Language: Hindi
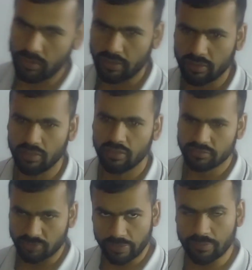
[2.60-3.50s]
भूलें
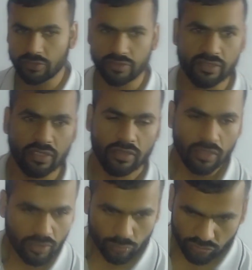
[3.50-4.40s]
सबसे पहली बात तो यही है
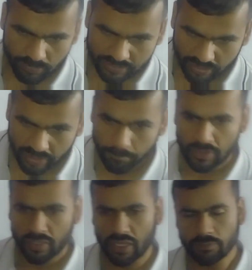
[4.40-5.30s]
दूसरी बात यह है
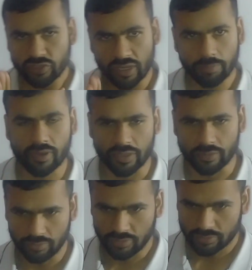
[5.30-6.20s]
कि आप चैनल पर नए
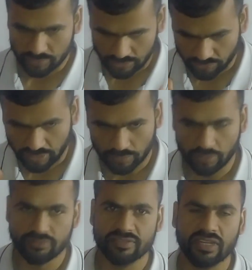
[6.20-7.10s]
हो तो साथ ही चैनल को
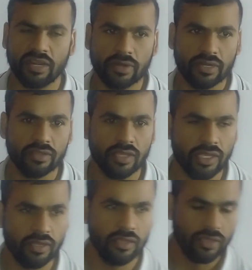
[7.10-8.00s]
जरूर सब्सक्राइब कर लें
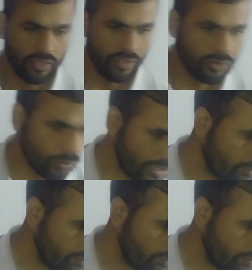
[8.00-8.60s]
तो आज